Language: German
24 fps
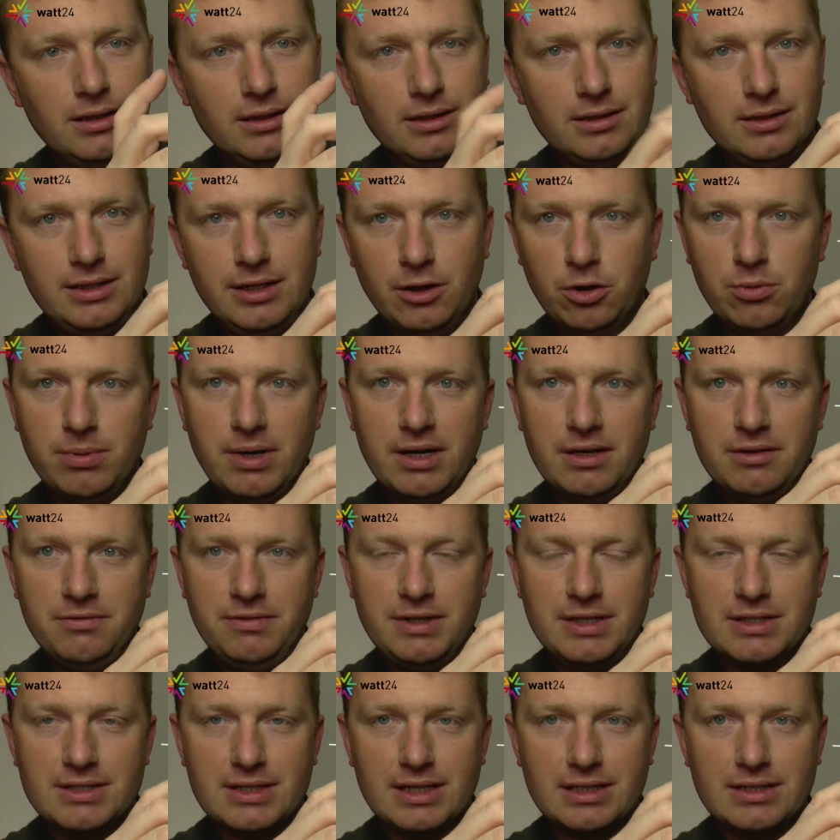Hierüber, wie
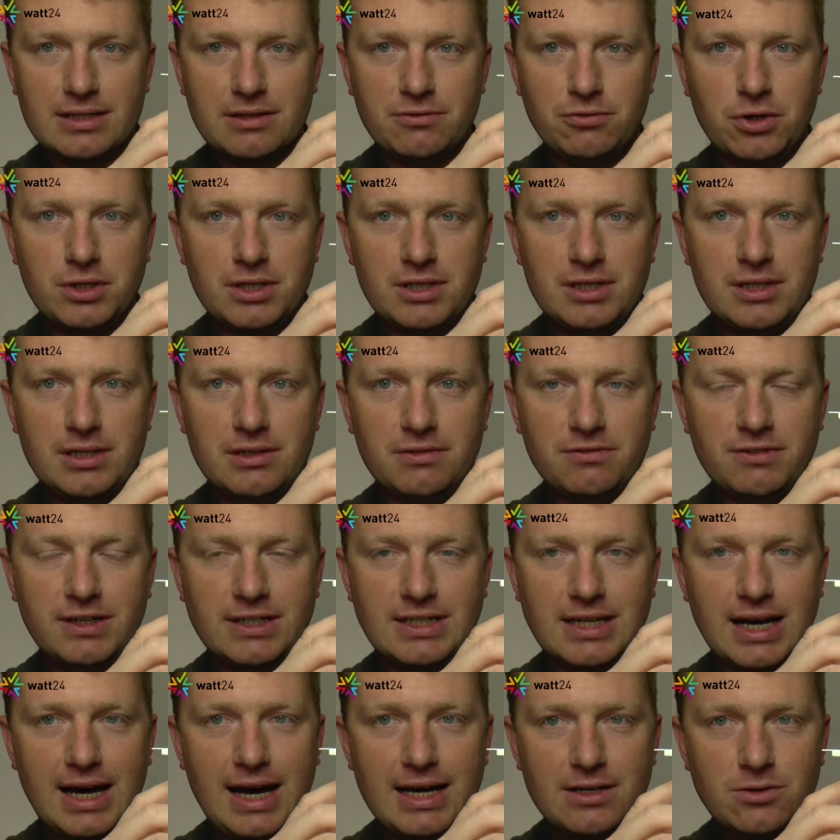gesagt, erfolgt die
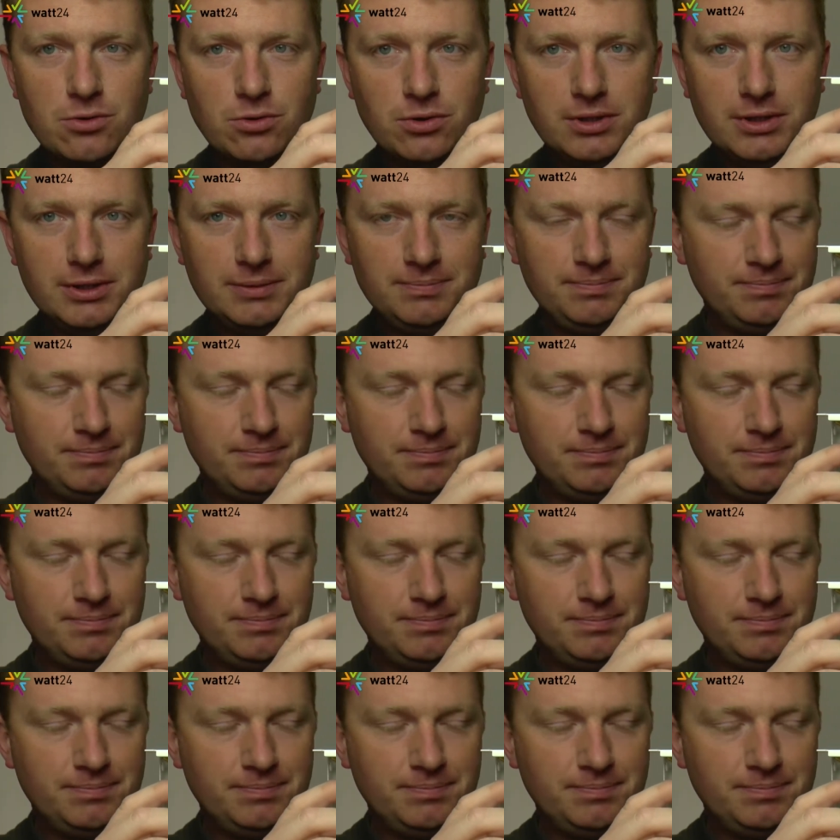Verdrahtung